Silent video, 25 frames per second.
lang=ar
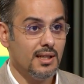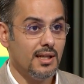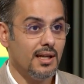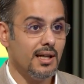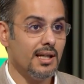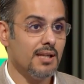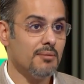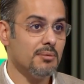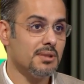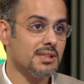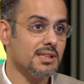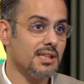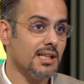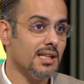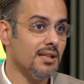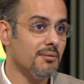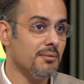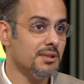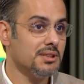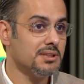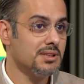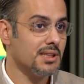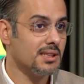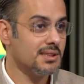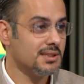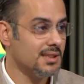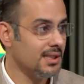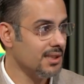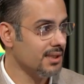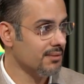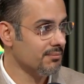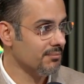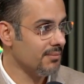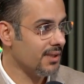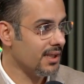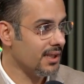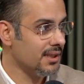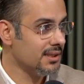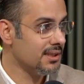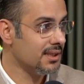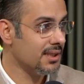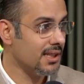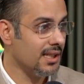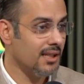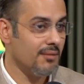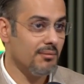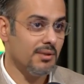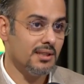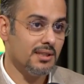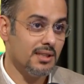انا بتكلم عن شخص سليم، ما راح
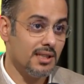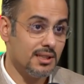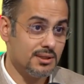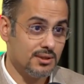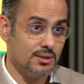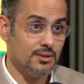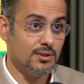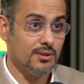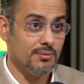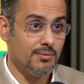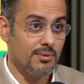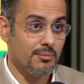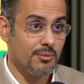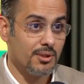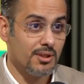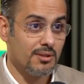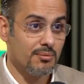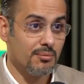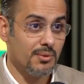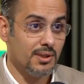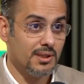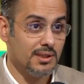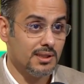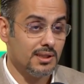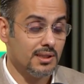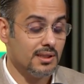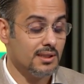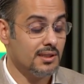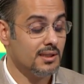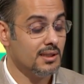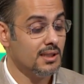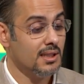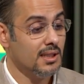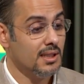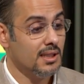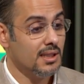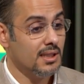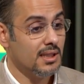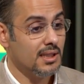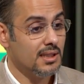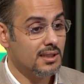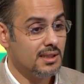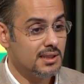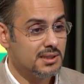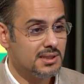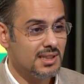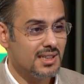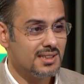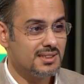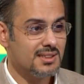اتكلم إيه. عن ناس عندهم امراض معينه. اذا
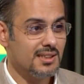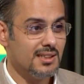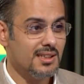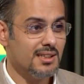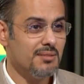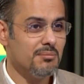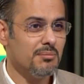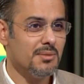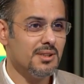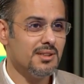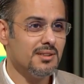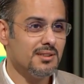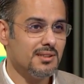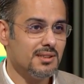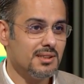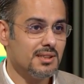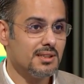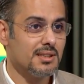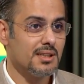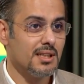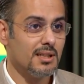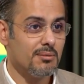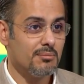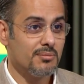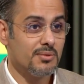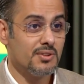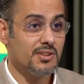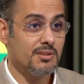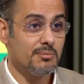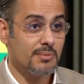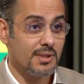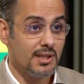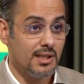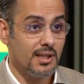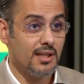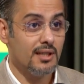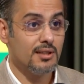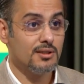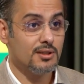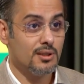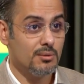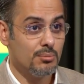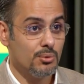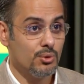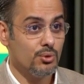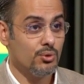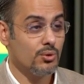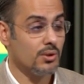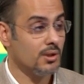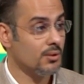الشخص سليم من يدخل في مرحله
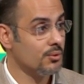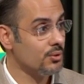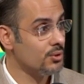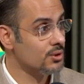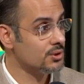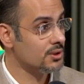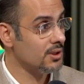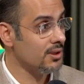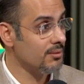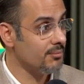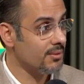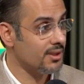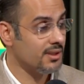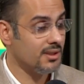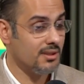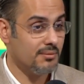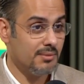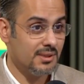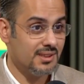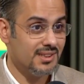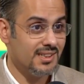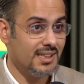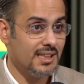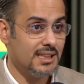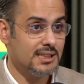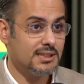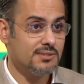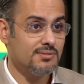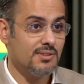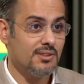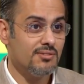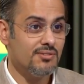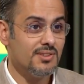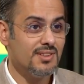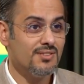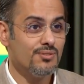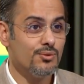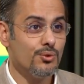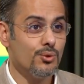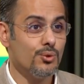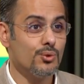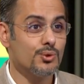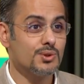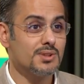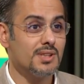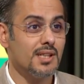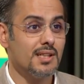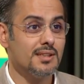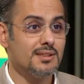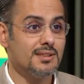البلوغ او يوصل عمره 18 ففي
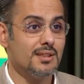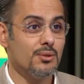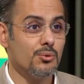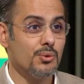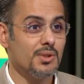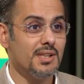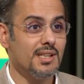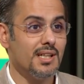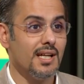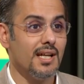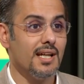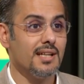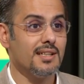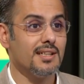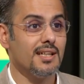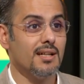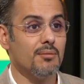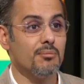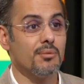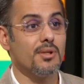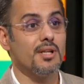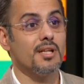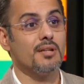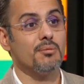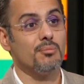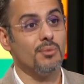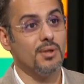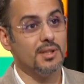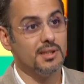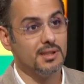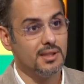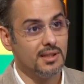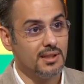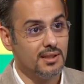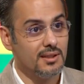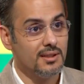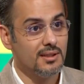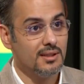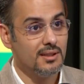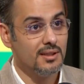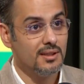فحوصات دوريه حق امراض معينه.